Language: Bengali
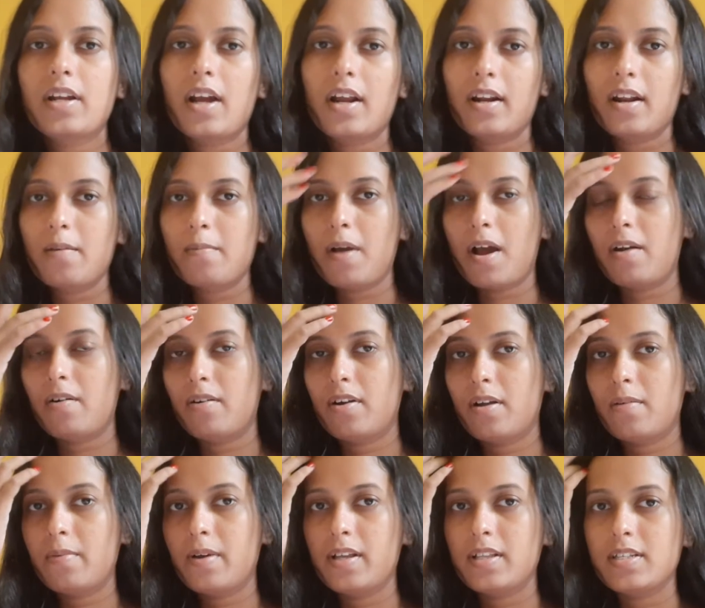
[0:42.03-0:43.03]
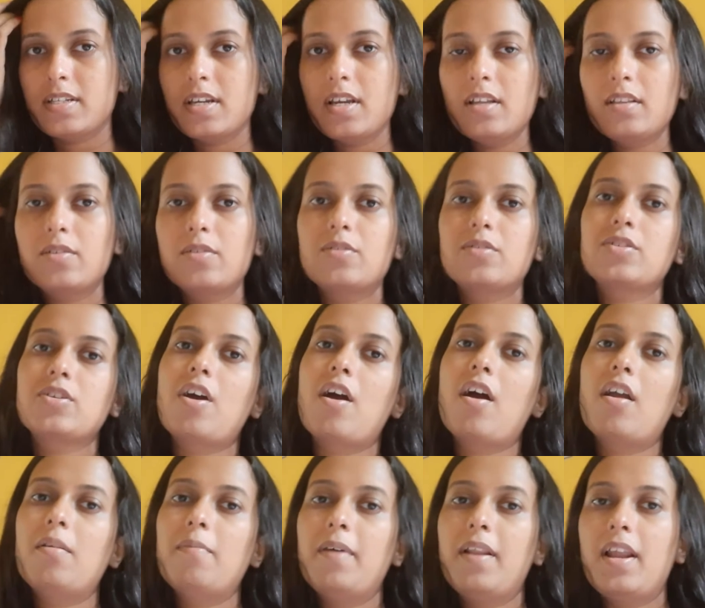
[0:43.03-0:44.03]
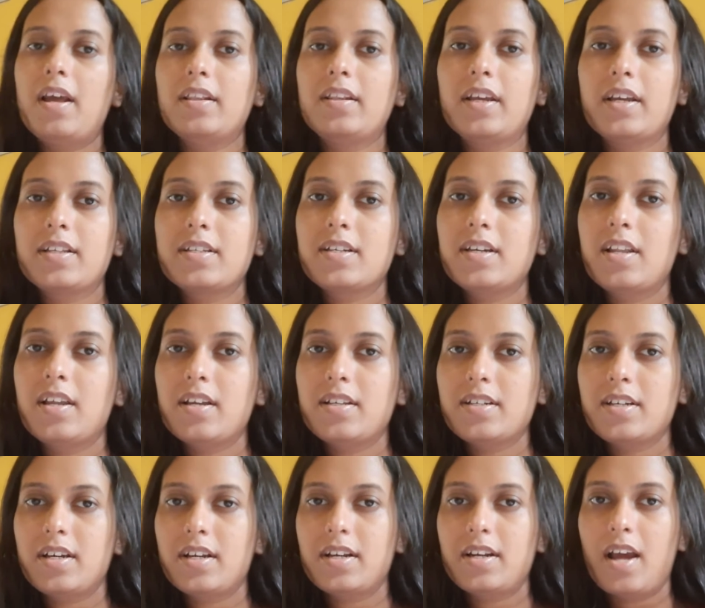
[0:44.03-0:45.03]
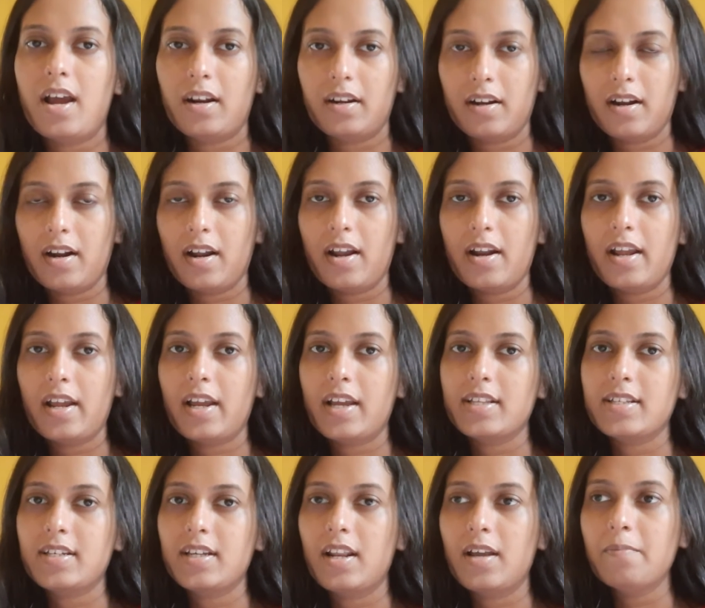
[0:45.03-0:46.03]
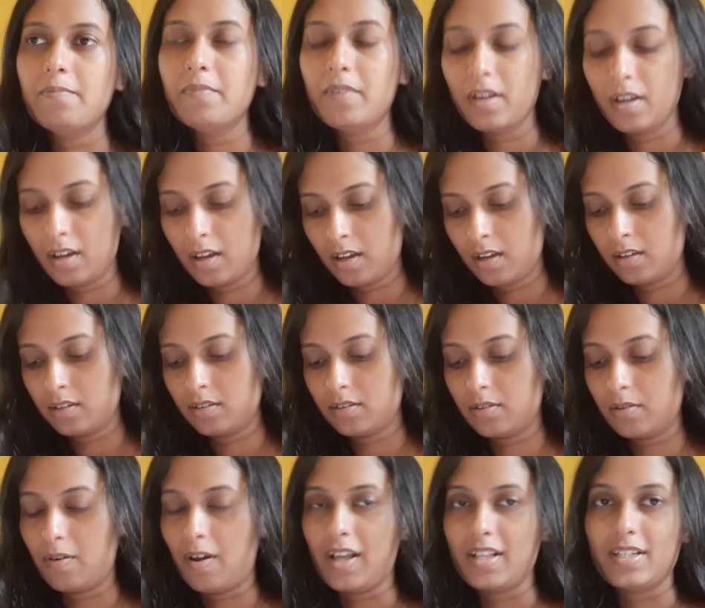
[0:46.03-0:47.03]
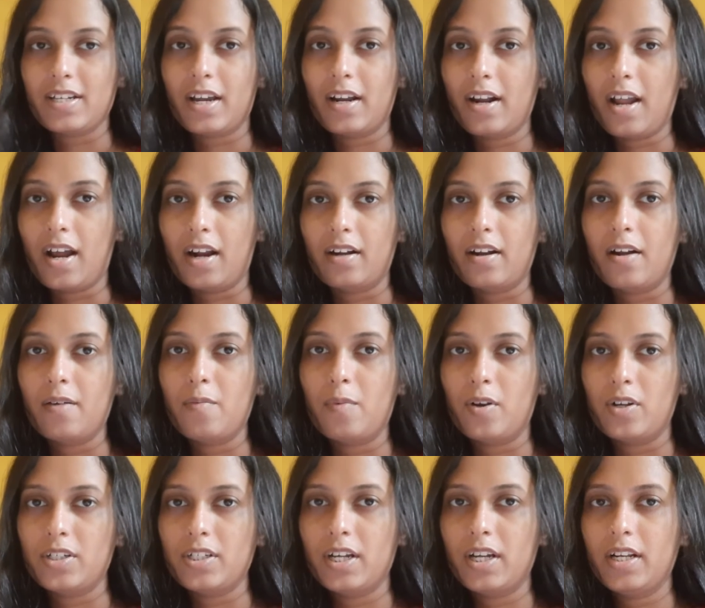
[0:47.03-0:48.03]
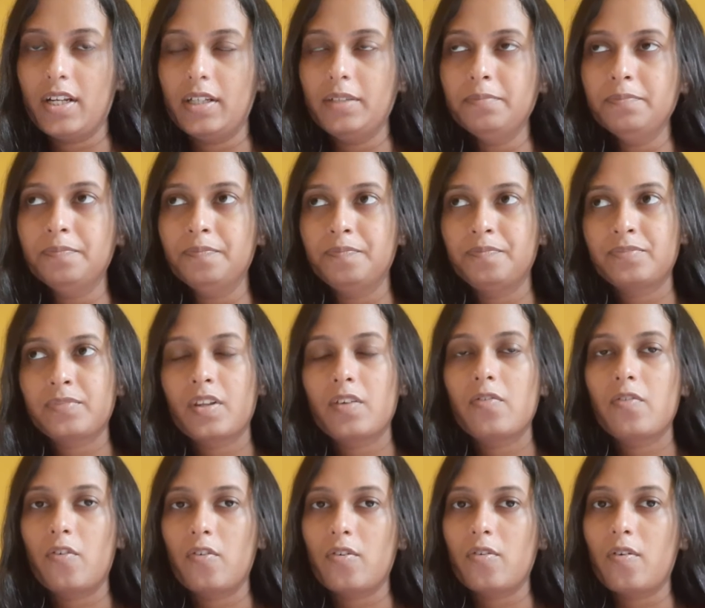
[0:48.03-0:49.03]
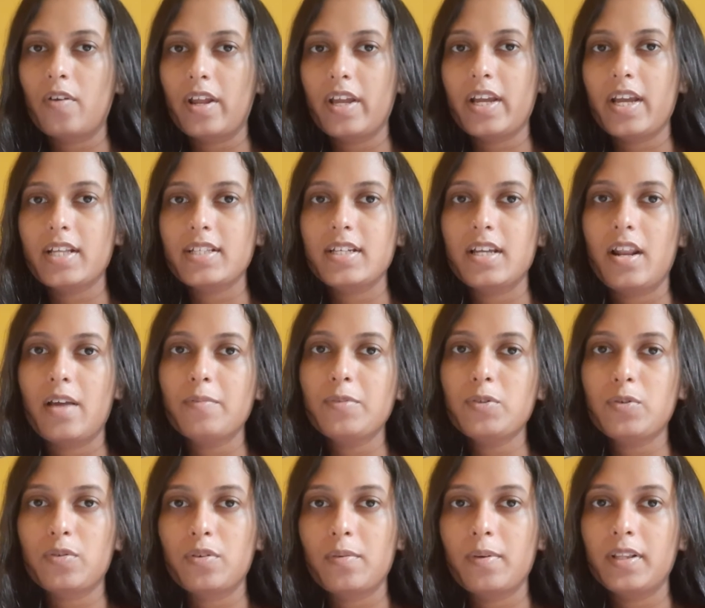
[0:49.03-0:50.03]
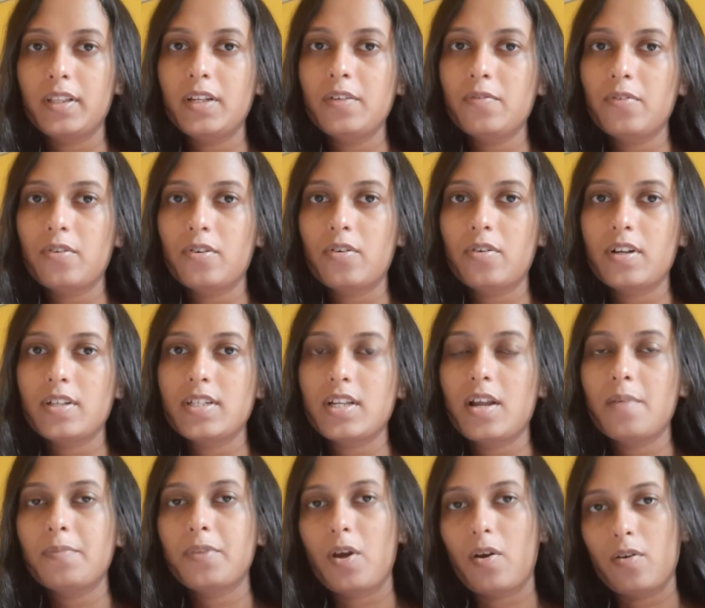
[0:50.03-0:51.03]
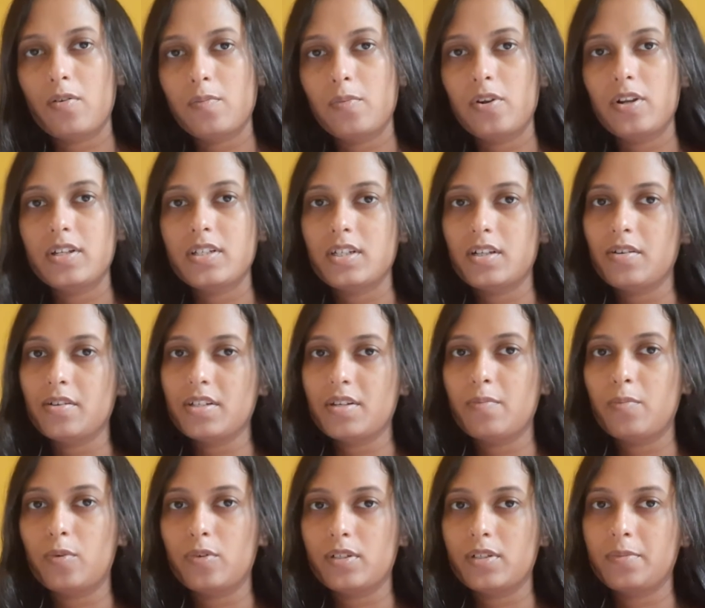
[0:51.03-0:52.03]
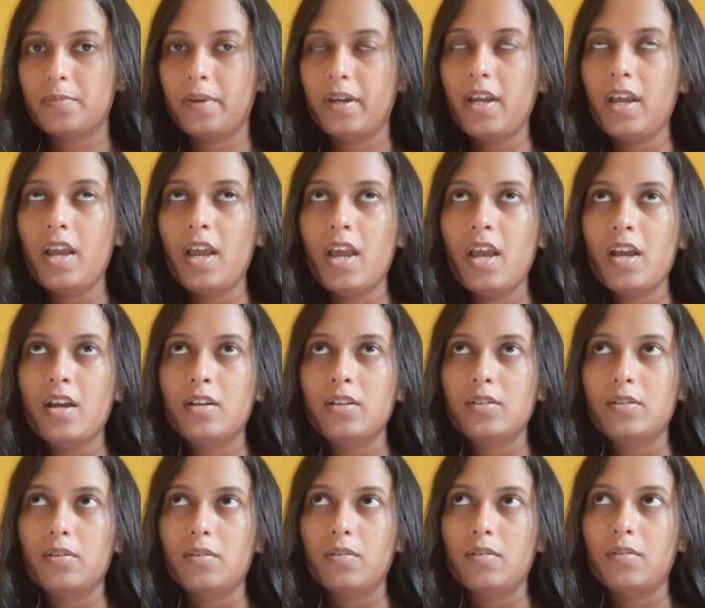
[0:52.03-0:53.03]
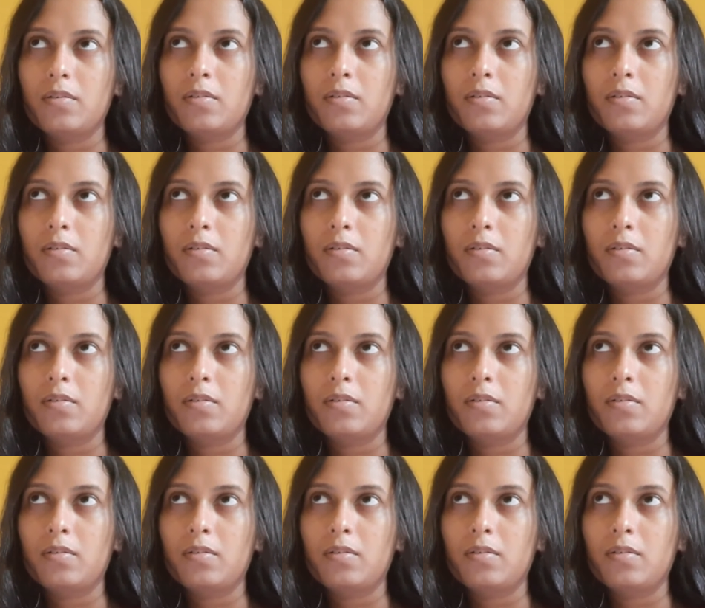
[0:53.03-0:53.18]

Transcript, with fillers: কাটা বারোটা বাজে তো সকালবেলা দেখছিলে যে ডাক্তারখানায় গেছিলাম তো আজকে ডাক্তার বসেনি ফোন করেই গেছিলাম শুক্রবার দিন ফোন করেছিলাম তখন বলেছিল যে বসবে তো